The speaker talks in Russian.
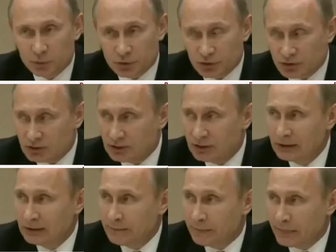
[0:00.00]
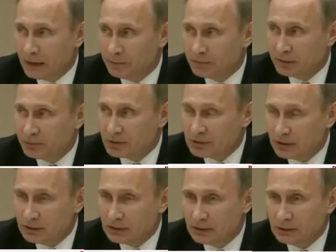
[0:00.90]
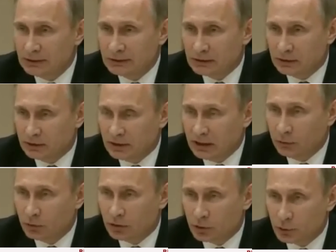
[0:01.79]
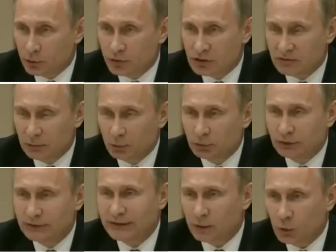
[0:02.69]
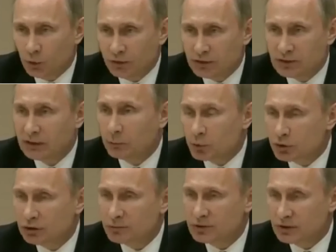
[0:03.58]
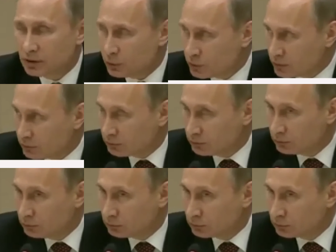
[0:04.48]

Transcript: возможность а, подписания договора договору о зоне свободной торговли с таможенным союзом.